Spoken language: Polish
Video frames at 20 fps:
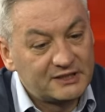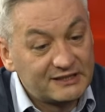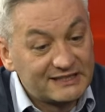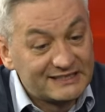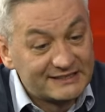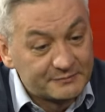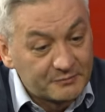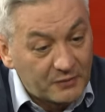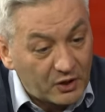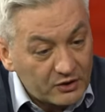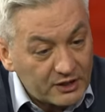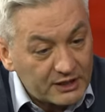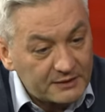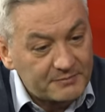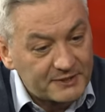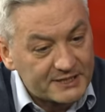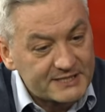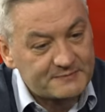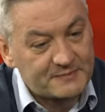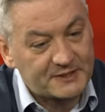z mojej
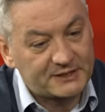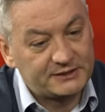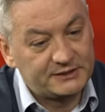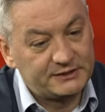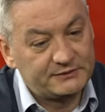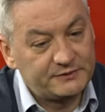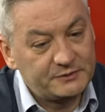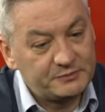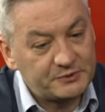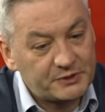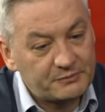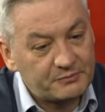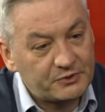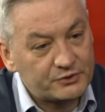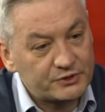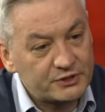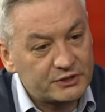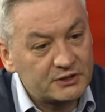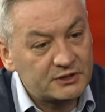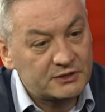perspektywy
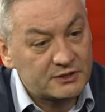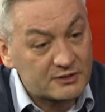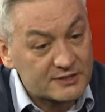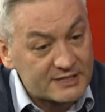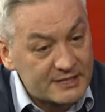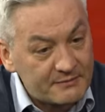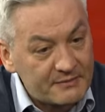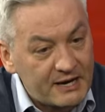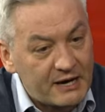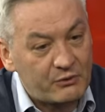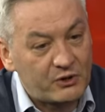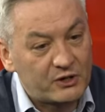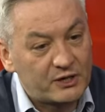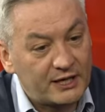przeprosin no to za mało.